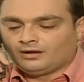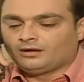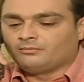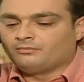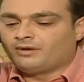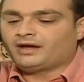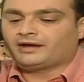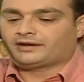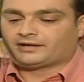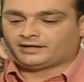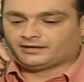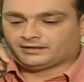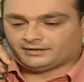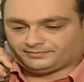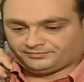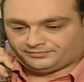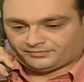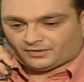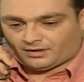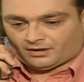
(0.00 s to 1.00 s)
معك حق
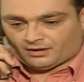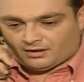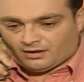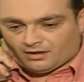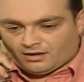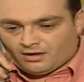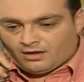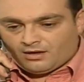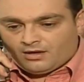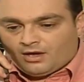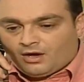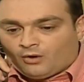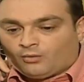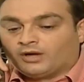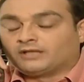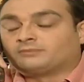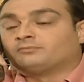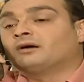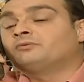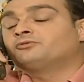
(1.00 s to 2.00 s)

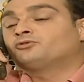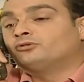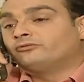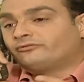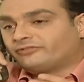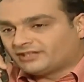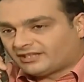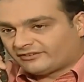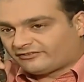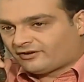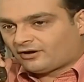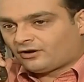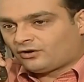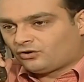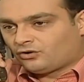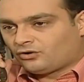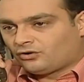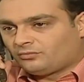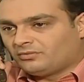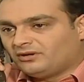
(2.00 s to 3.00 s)
وقت ما بيكون في
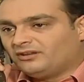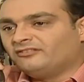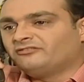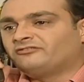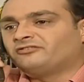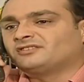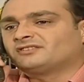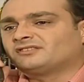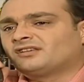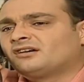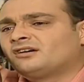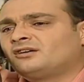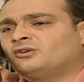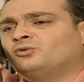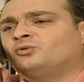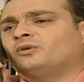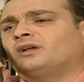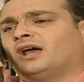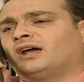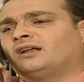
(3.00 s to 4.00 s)
تفاهم الانفصال
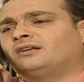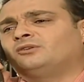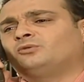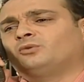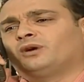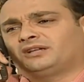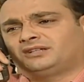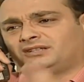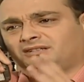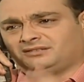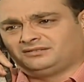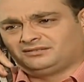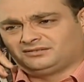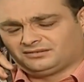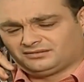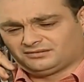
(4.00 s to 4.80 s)
هو الحل الوحيد